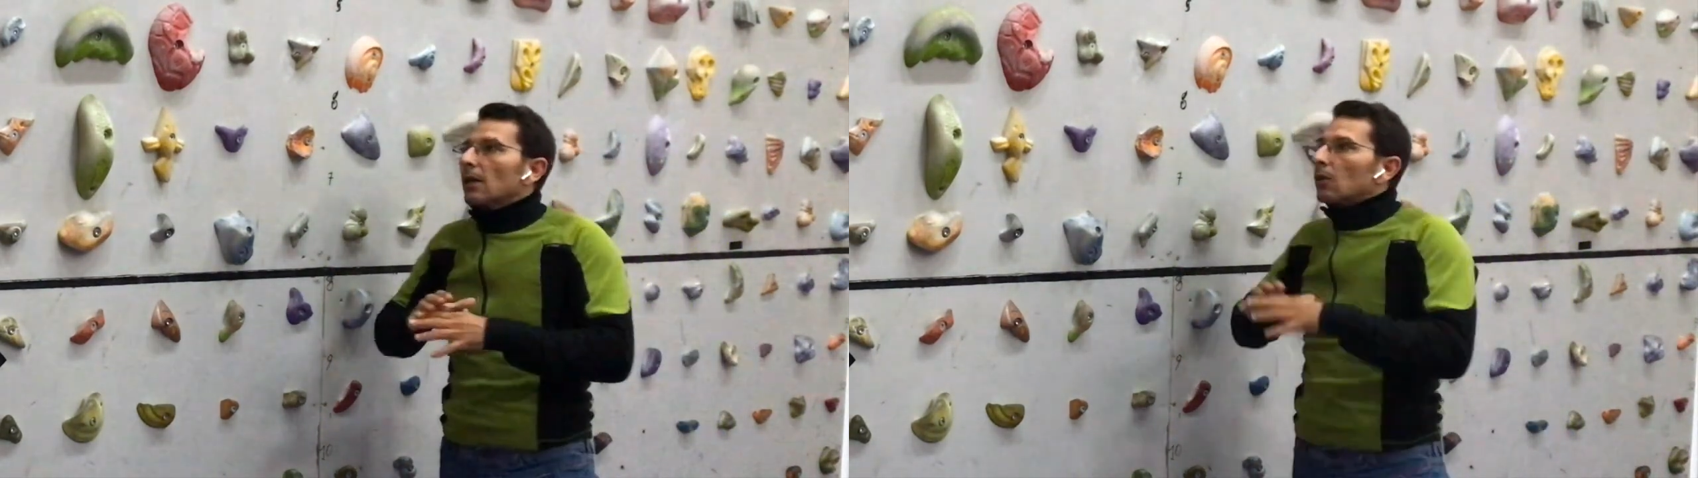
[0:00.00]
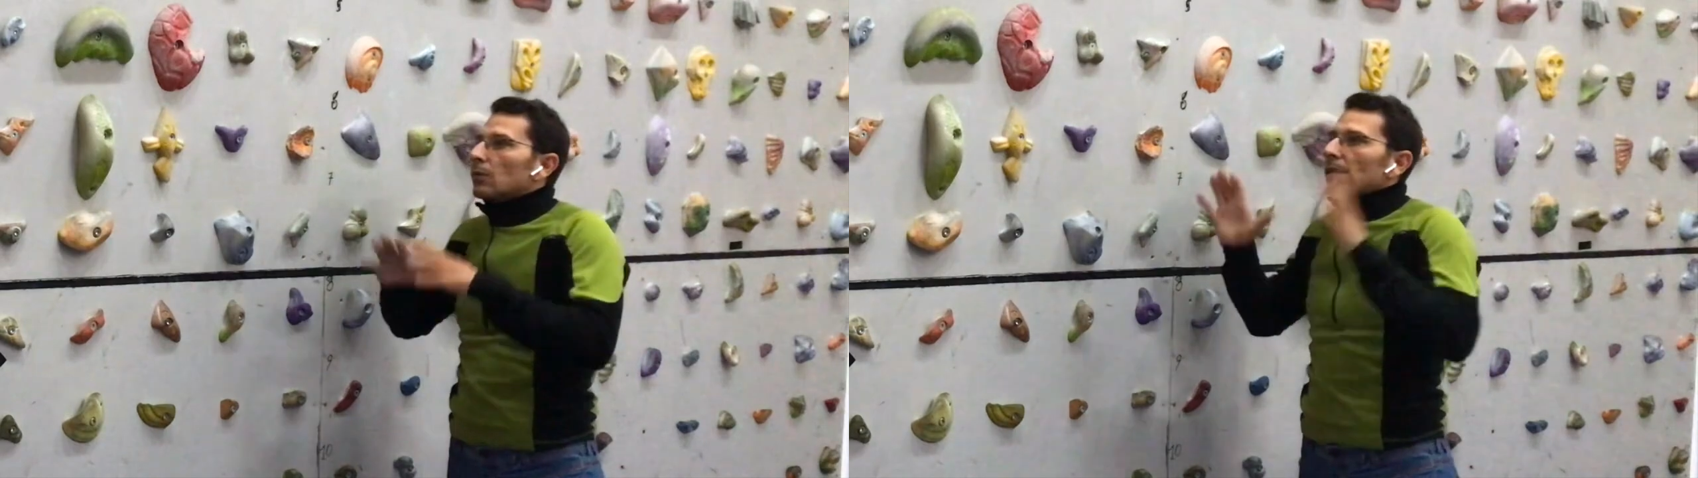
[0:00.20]

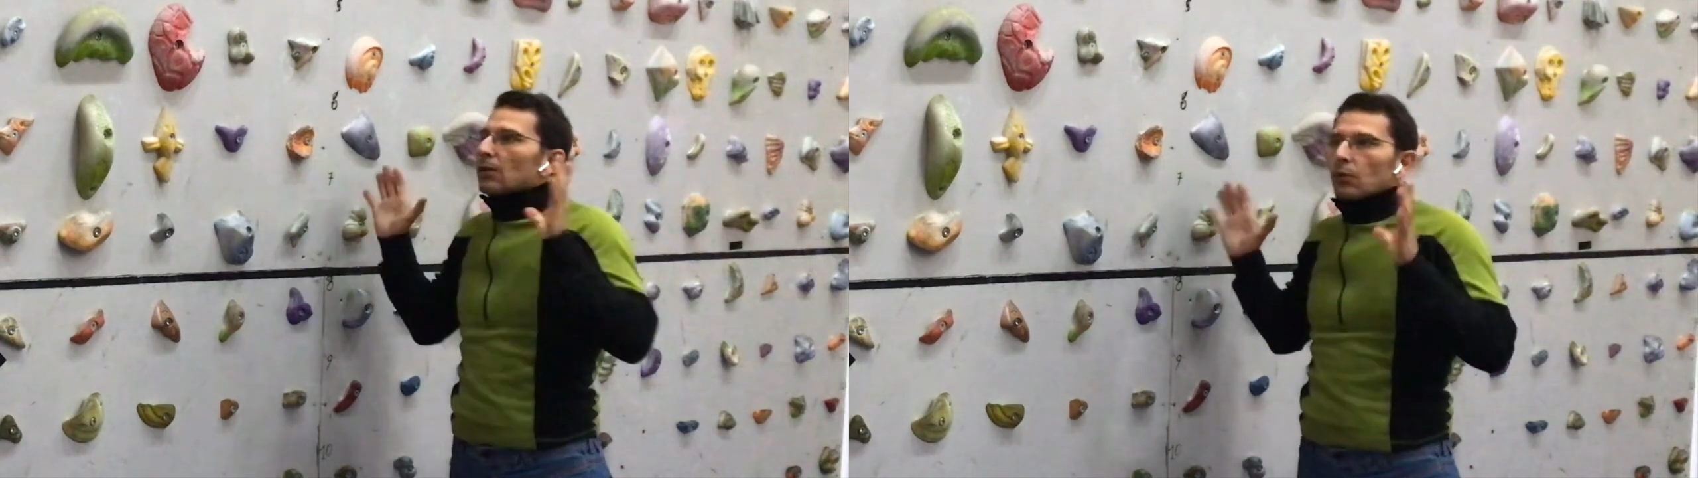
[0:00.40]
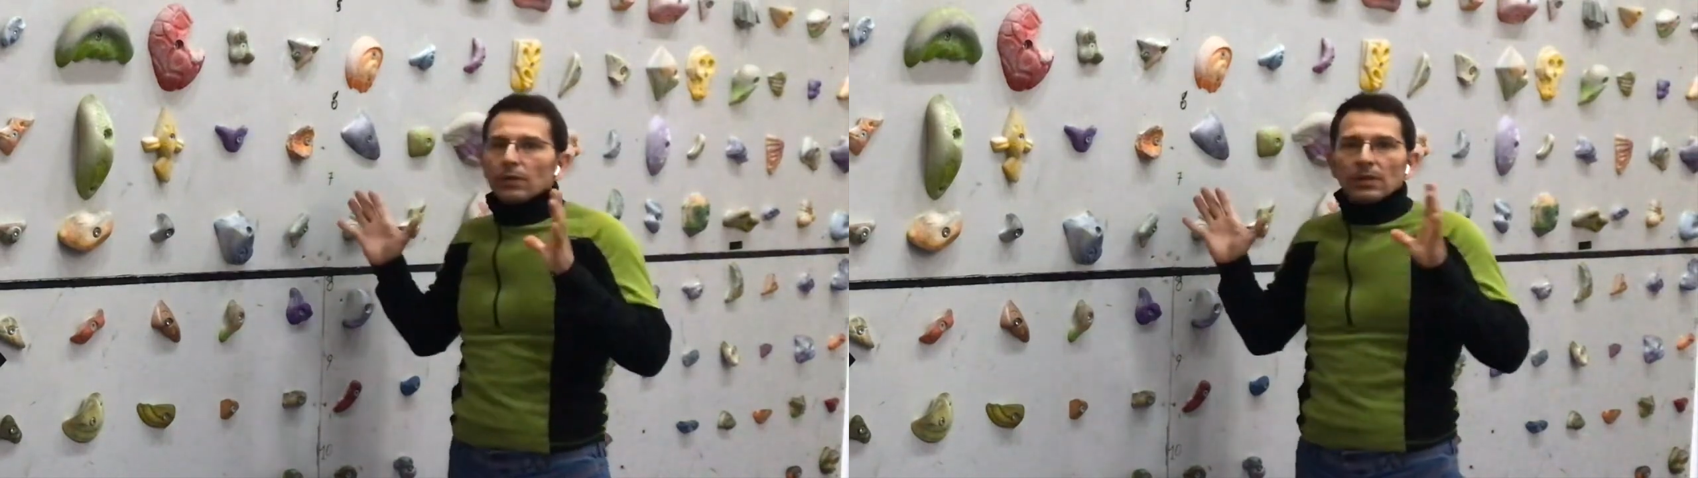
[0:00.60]
il
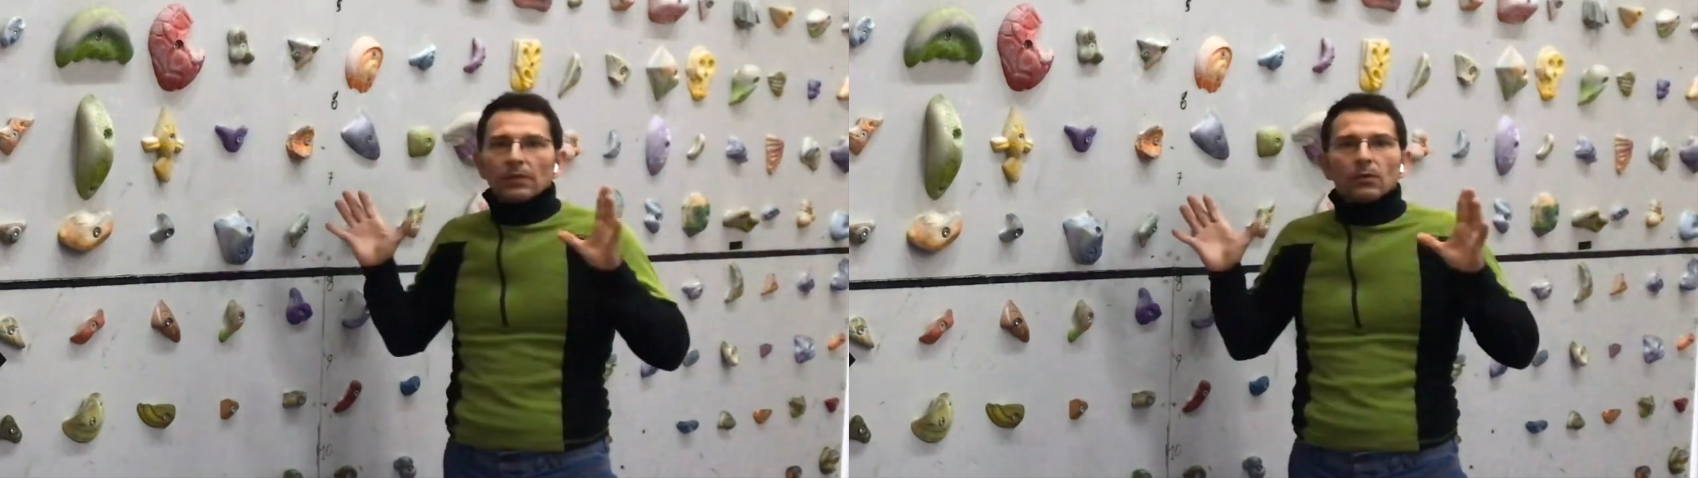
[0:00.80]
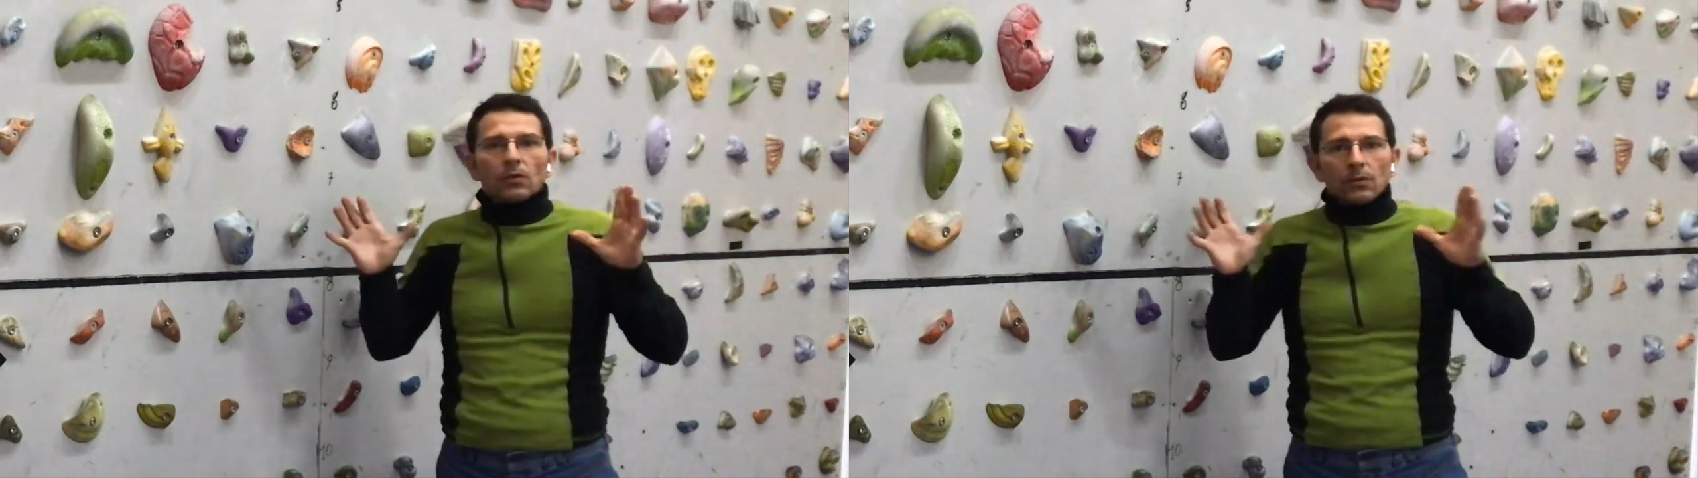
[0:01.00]
contatto
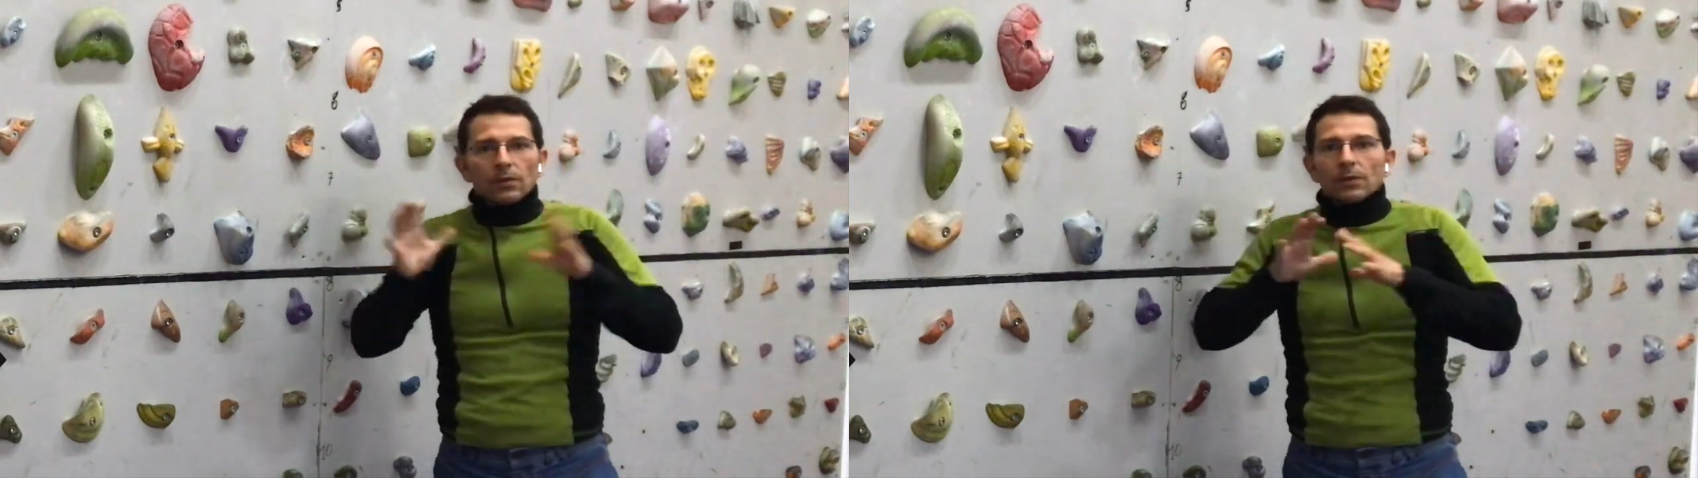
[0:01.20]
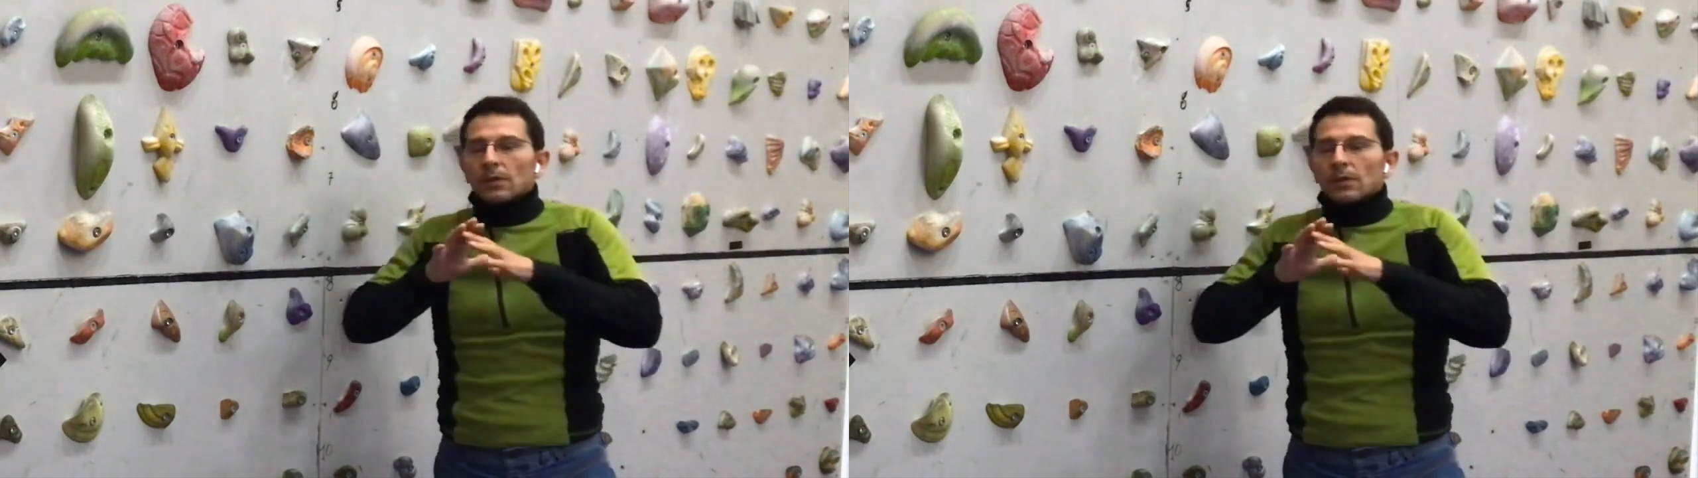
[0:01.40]
visivo con